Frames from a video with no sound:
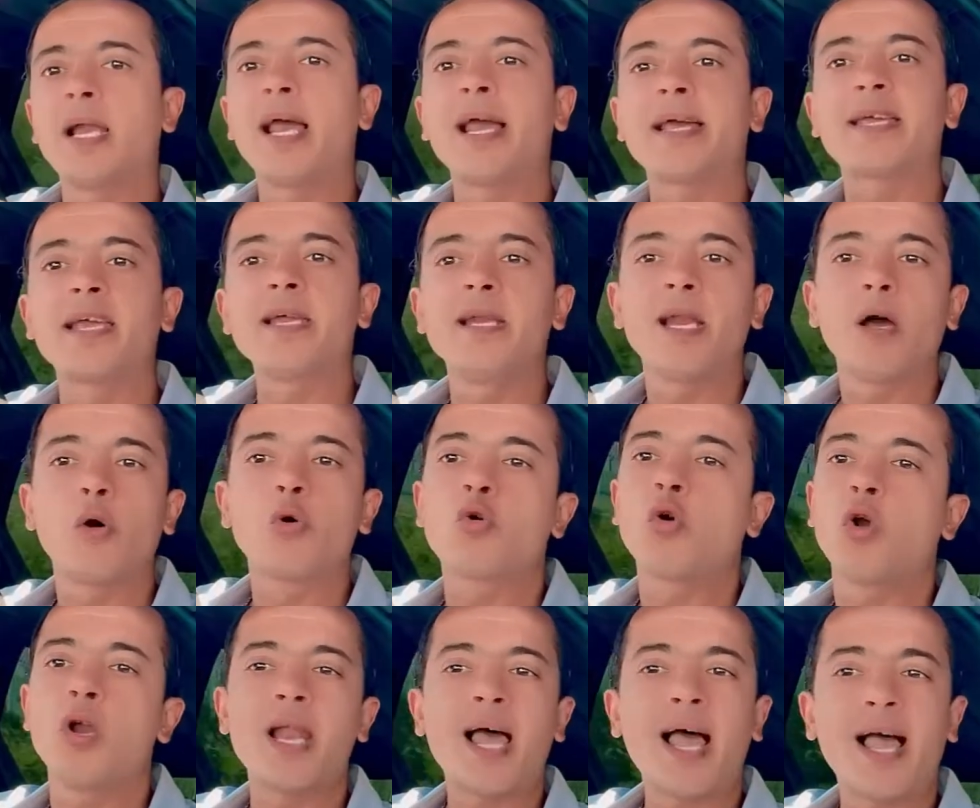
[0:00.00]
لكن لو
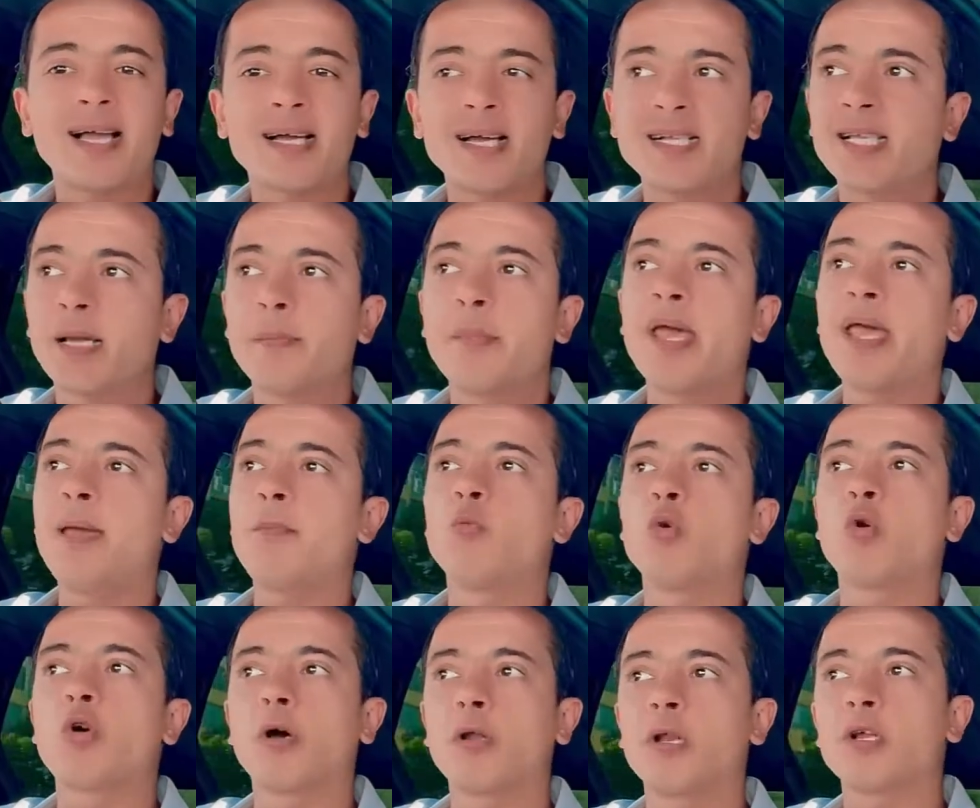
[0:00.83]
كل حاجه
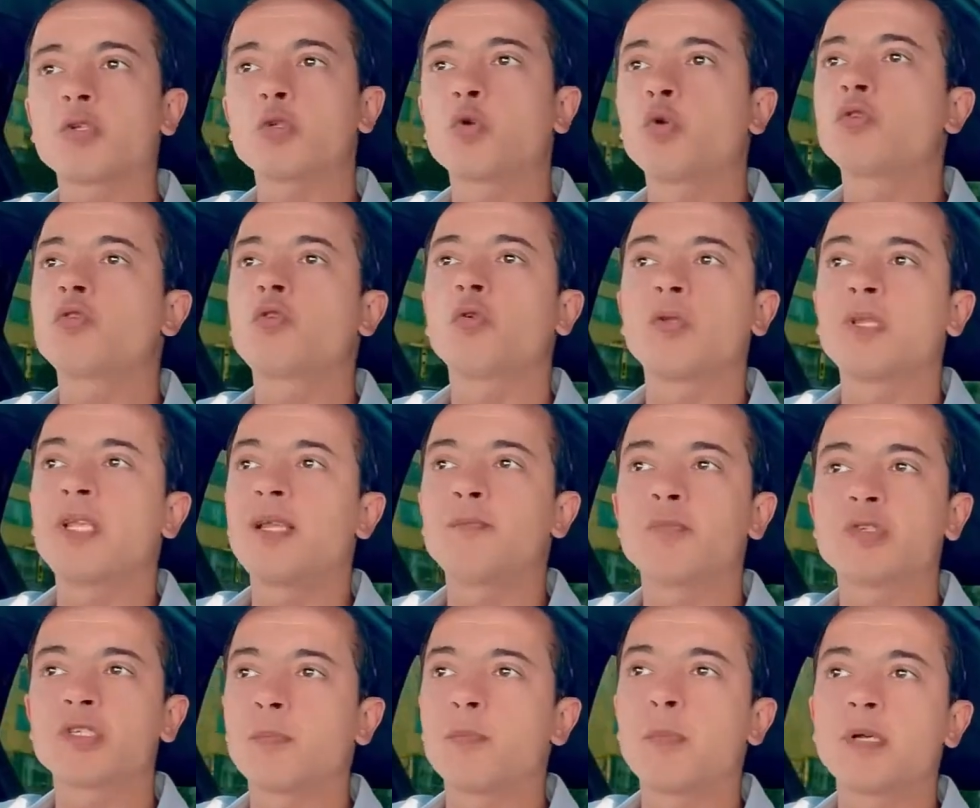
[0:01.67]
تمام وخلاص وانتوا
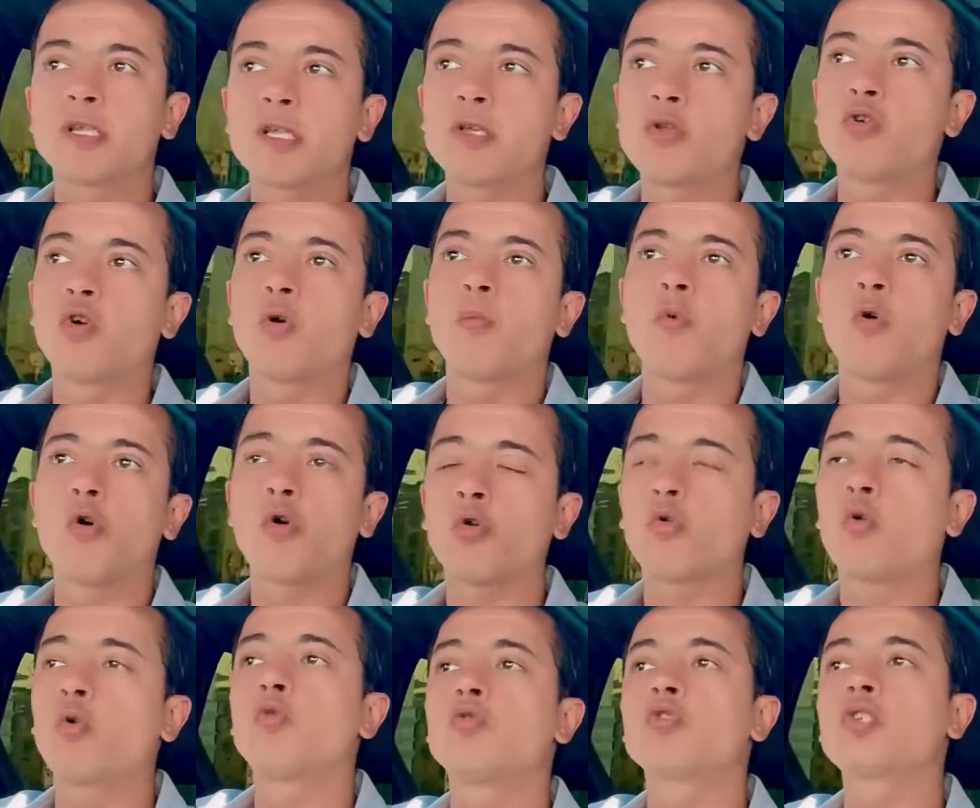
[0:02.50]
الاثنين مظبطين
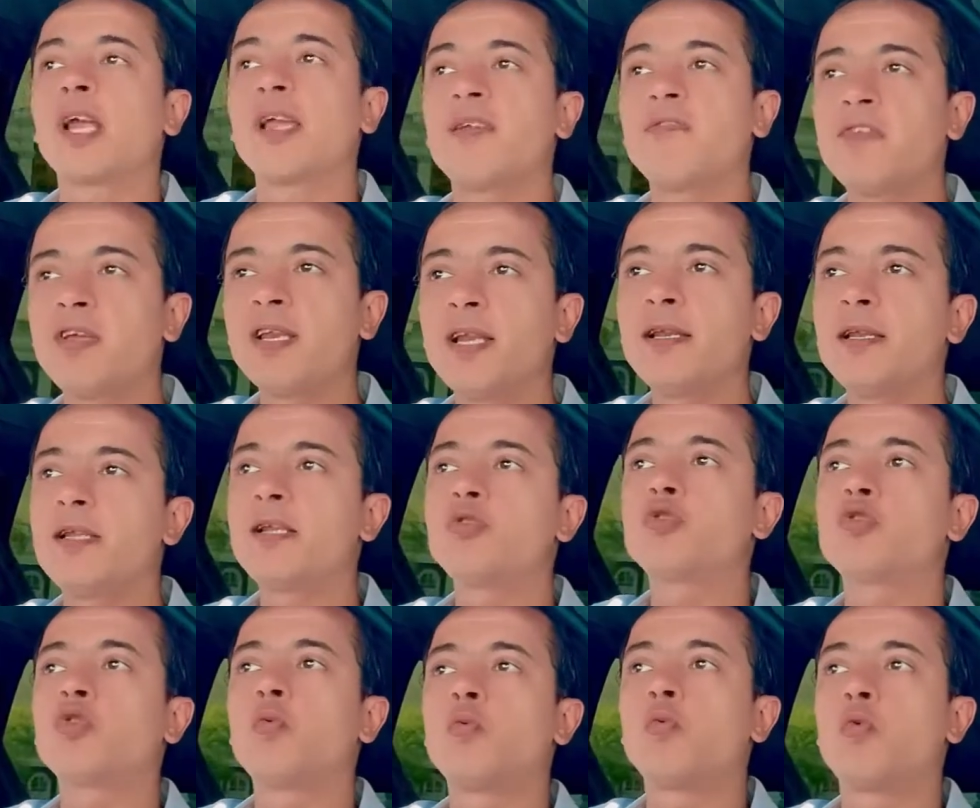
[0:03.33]
اموركم وشايفين ان
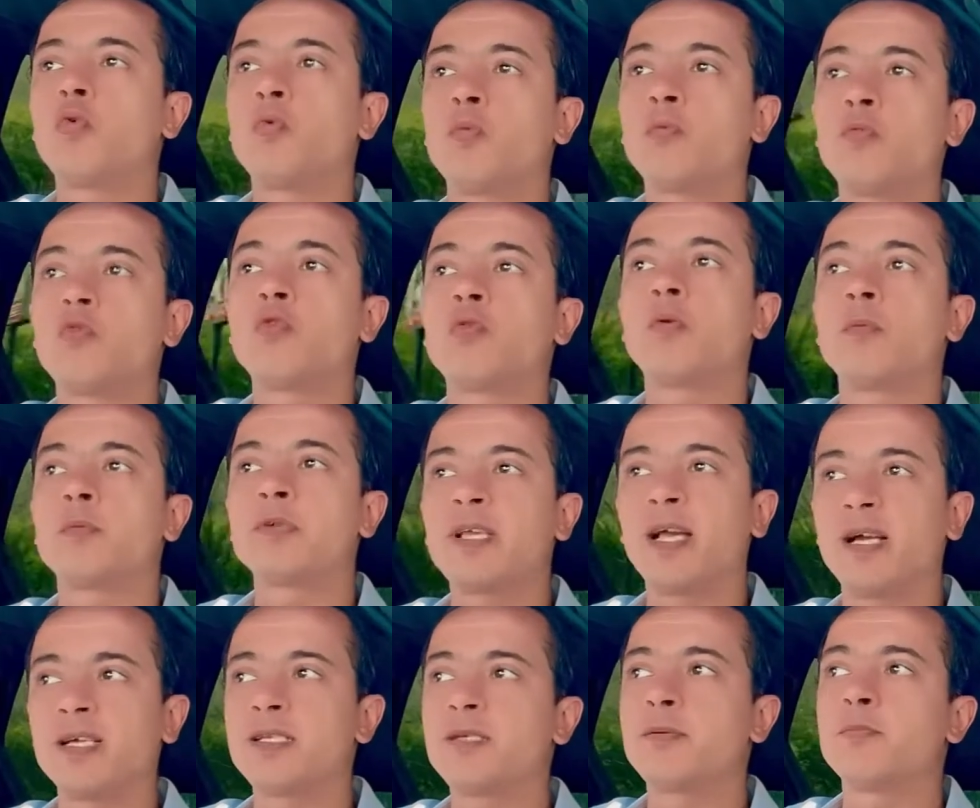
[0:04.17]
انتوا مو
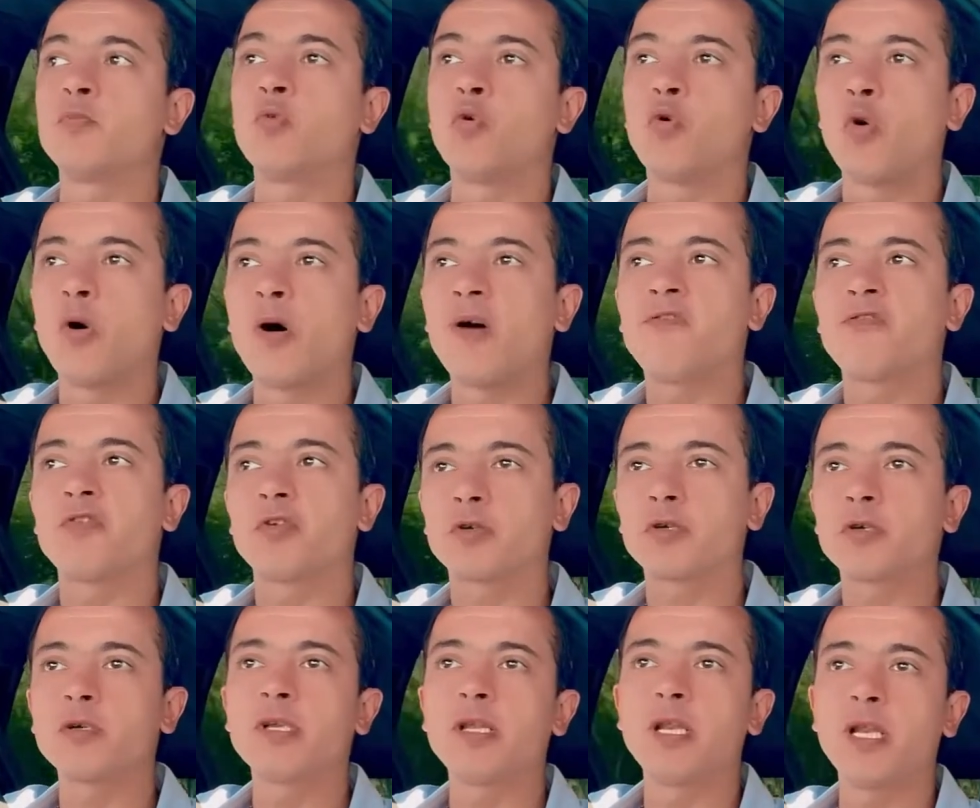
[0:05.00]
يعني
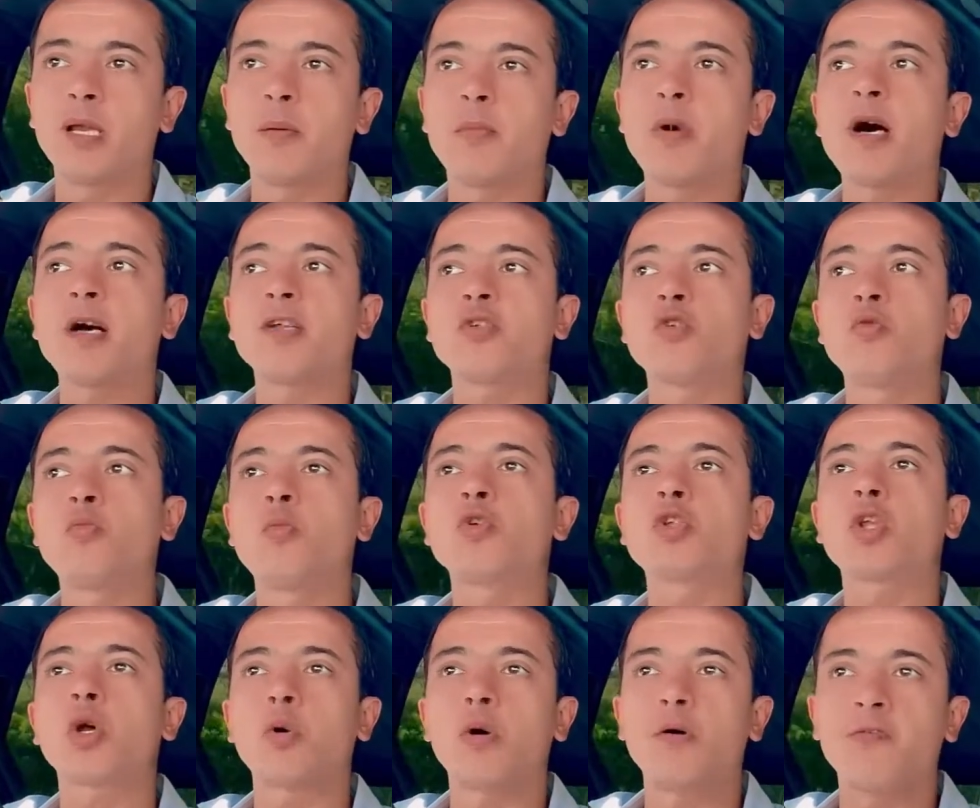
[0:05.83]
موافقين لبعض
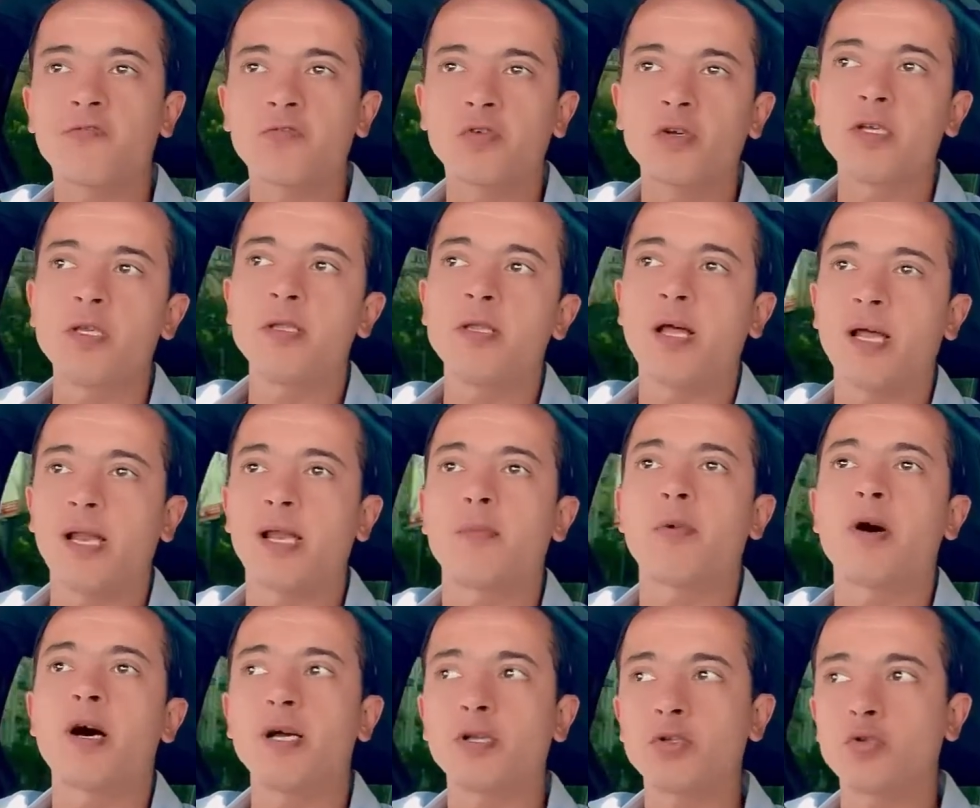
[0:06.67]
ومتوافقين على
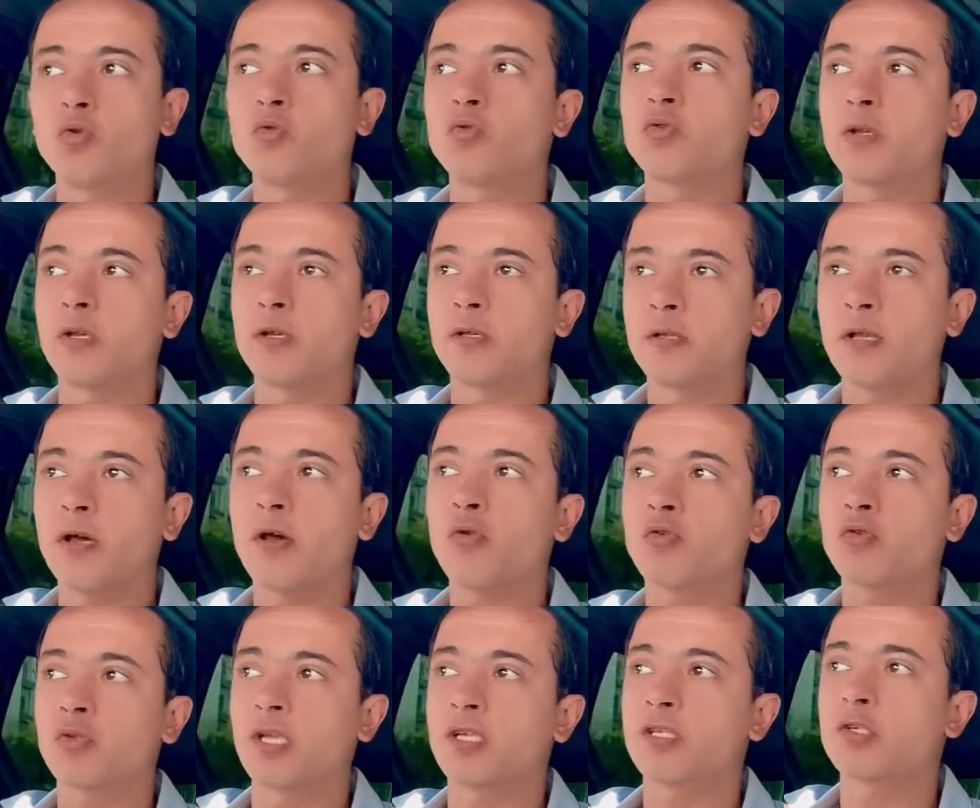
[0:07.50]
بعض
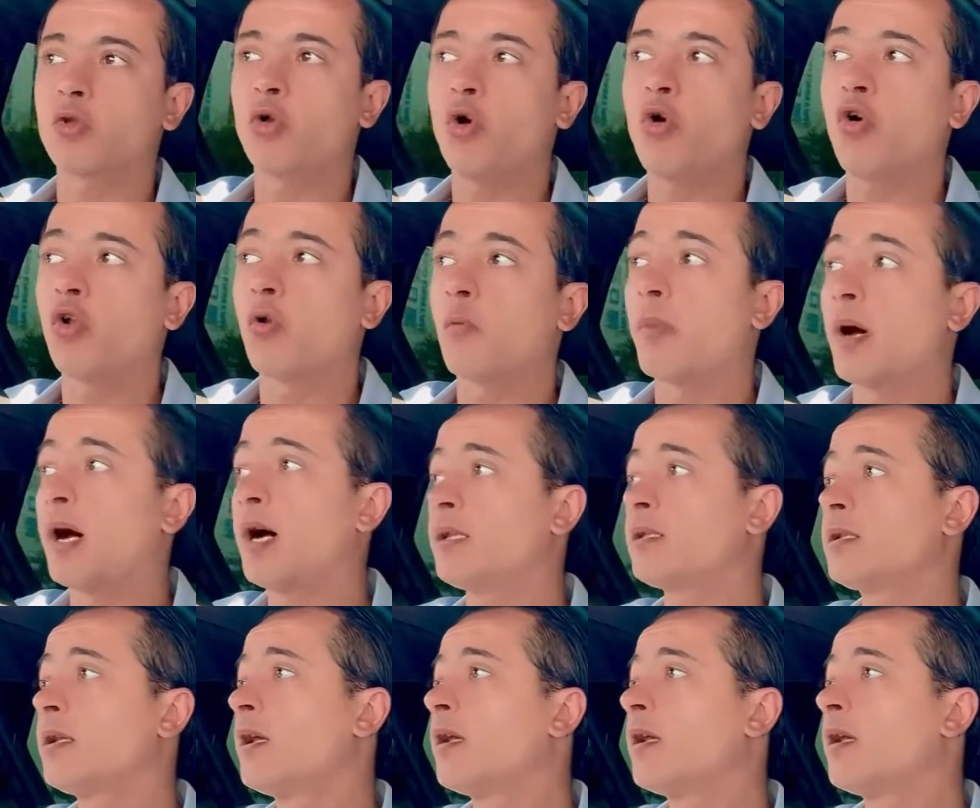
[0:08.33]
وتقدروا تصلحوا لبعض